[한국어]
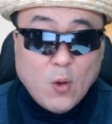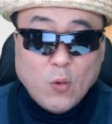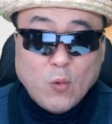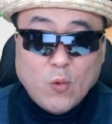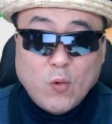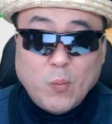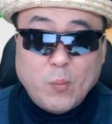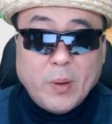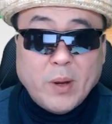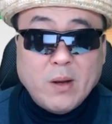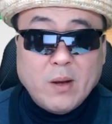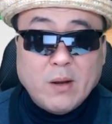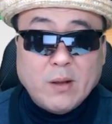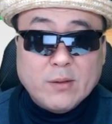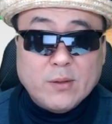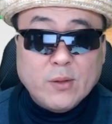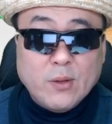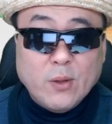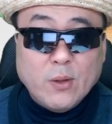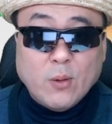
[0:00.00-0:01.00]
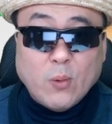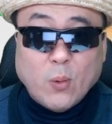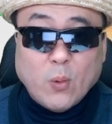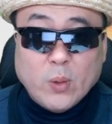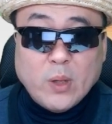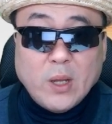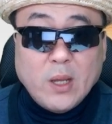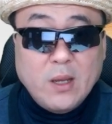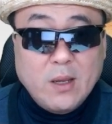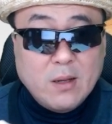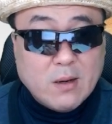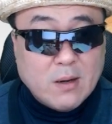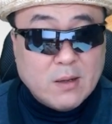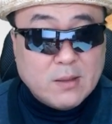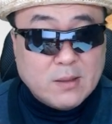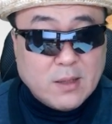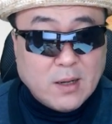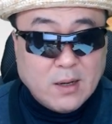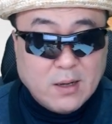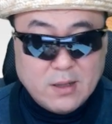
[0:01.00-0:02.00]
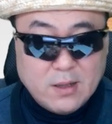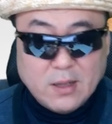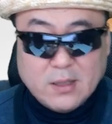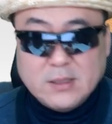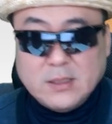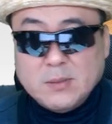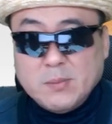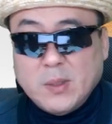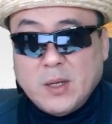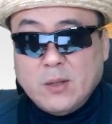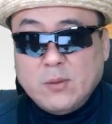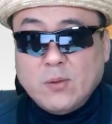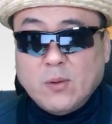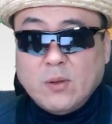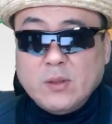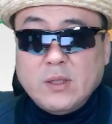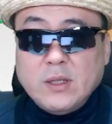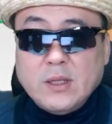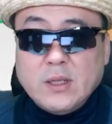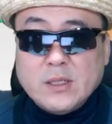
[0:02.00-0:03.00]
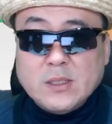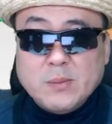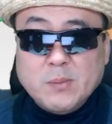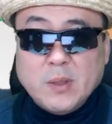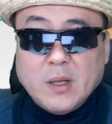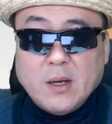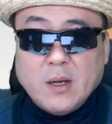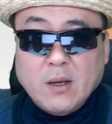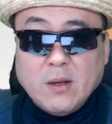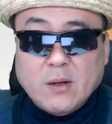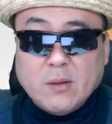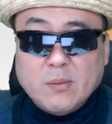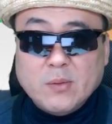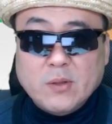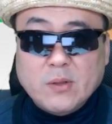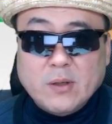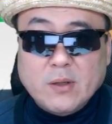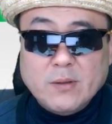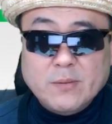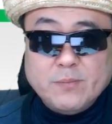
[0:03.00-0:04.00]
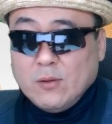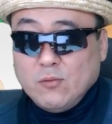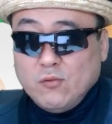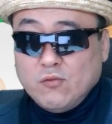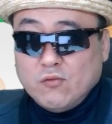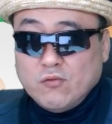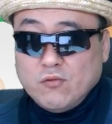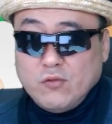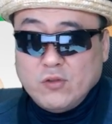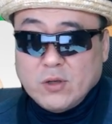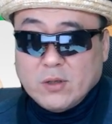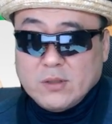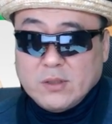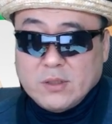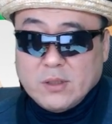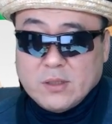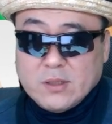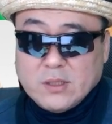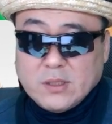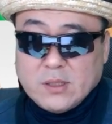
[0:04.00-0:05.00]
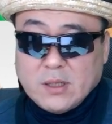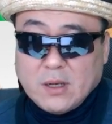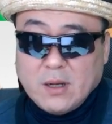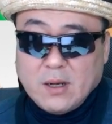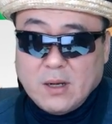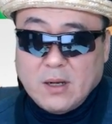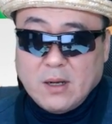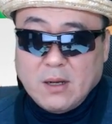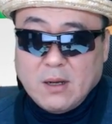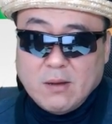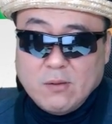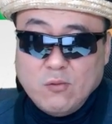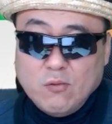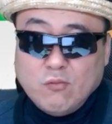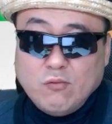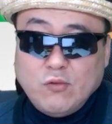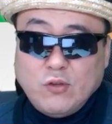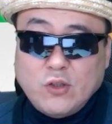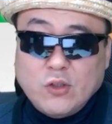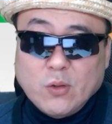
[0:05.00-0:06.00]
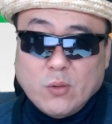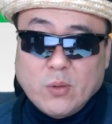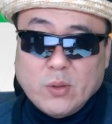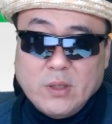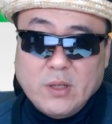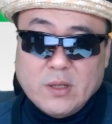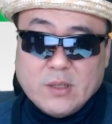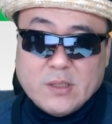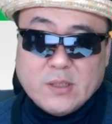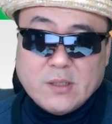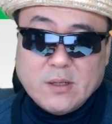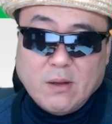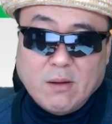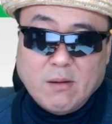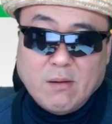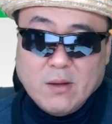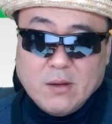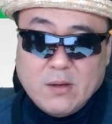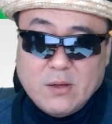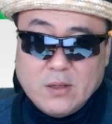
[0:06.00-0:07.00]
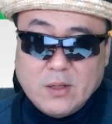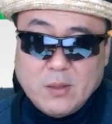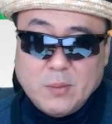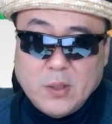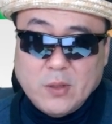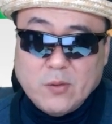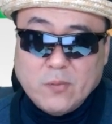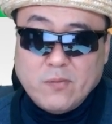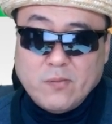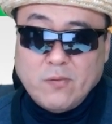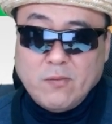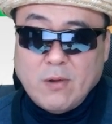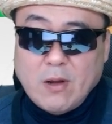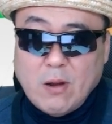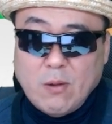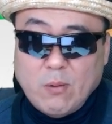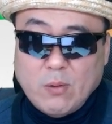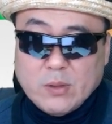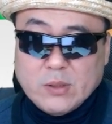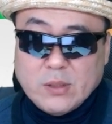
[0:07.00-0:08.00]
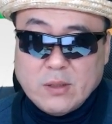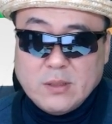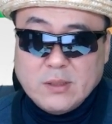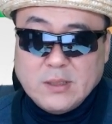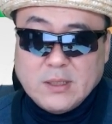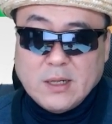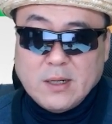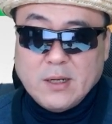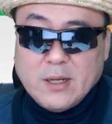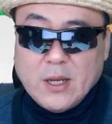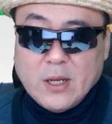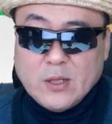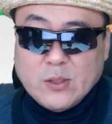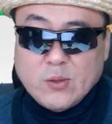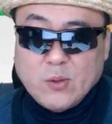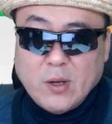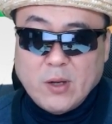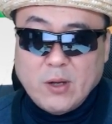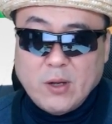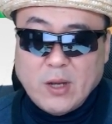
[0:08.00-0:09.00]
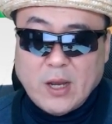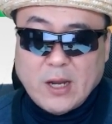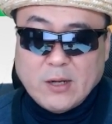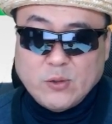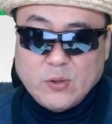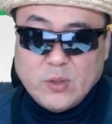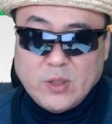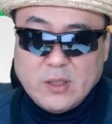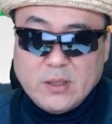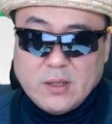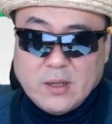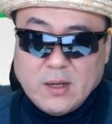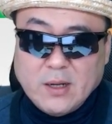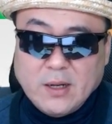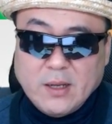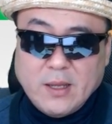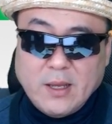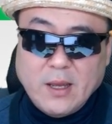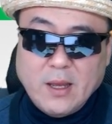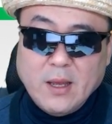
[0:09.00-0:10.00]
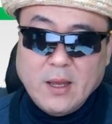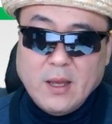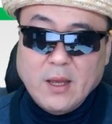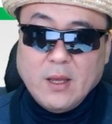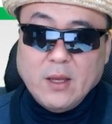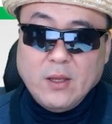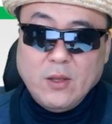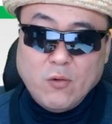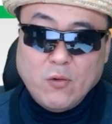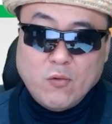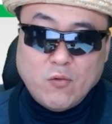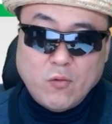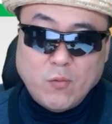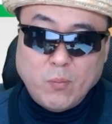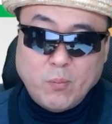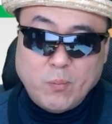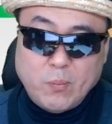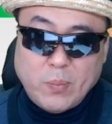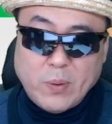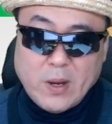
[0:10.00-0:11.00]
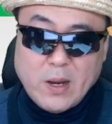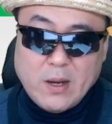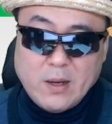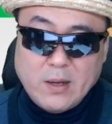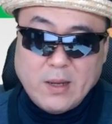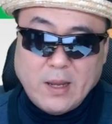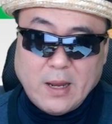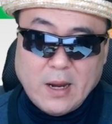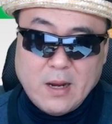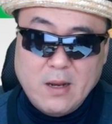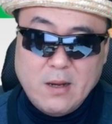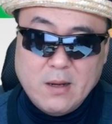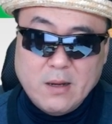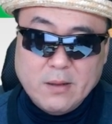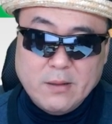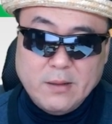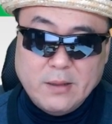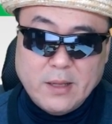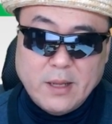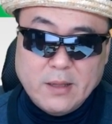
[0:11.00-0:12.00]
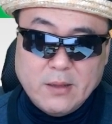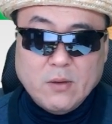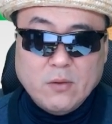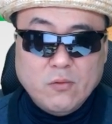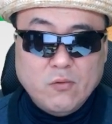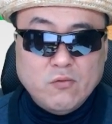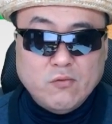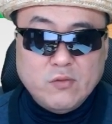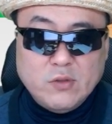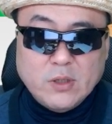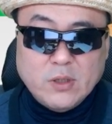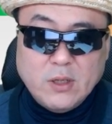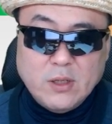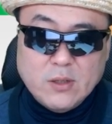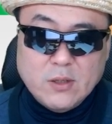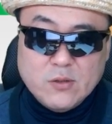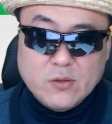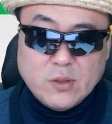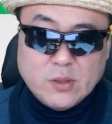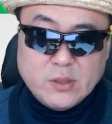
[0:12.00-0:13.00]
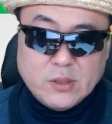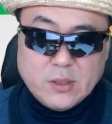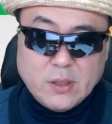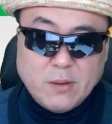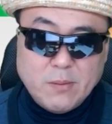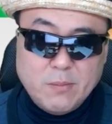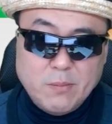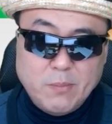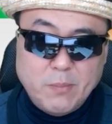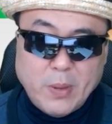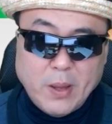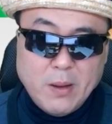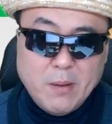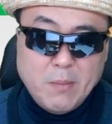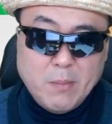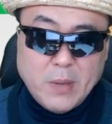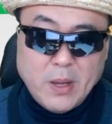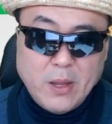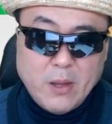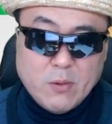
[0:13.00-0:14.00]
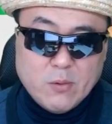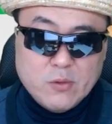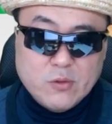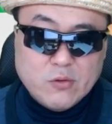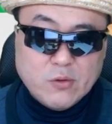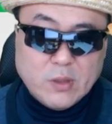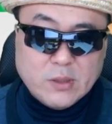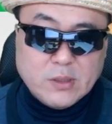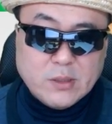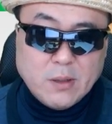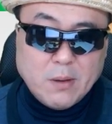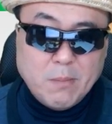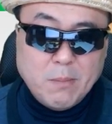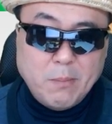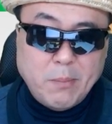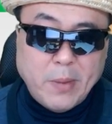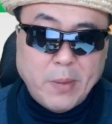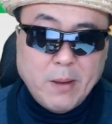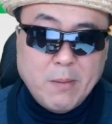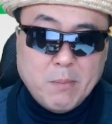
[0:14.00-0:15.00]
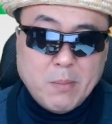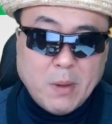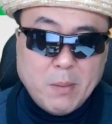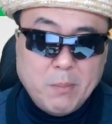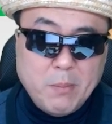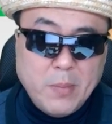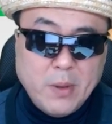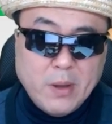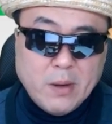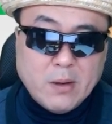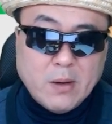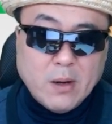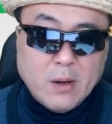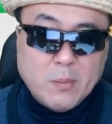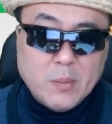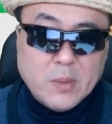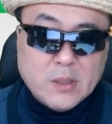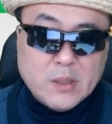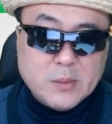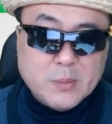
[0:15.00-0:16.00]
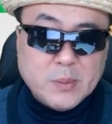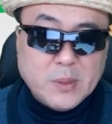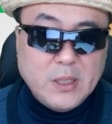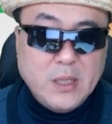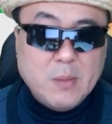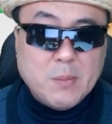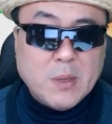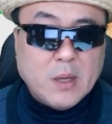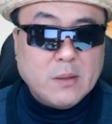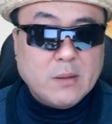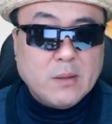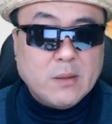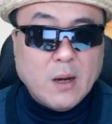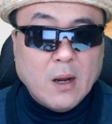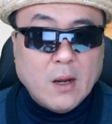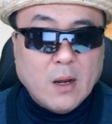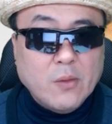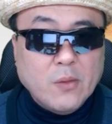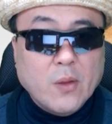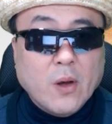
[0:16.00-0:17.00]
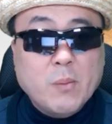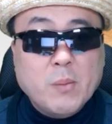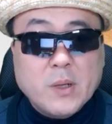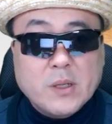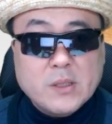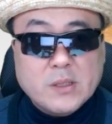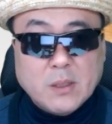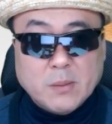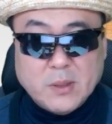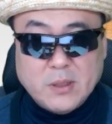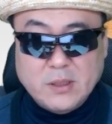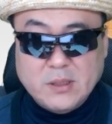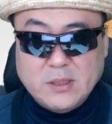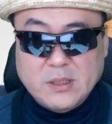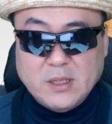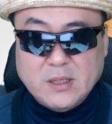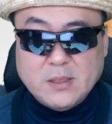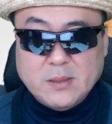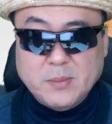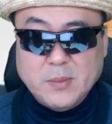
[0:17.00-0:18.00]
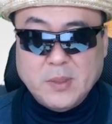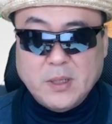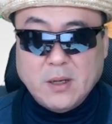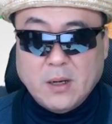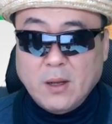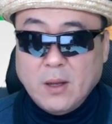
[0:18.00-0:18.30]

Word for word: 쿠팡 같은 경우 올해 1월 달까지만 해도 어떻게 됐습니까? 여러분들 누적 적자가 6조 원이었어요. 그럼에도 불구하고 성장을 계속할 수 있다는 게 이 쿠팡 관련된 누적 인원수가 1,100만 회원수가 1,100만 명을 넘어서 이마트를 넘어서 버렸지 않습니까?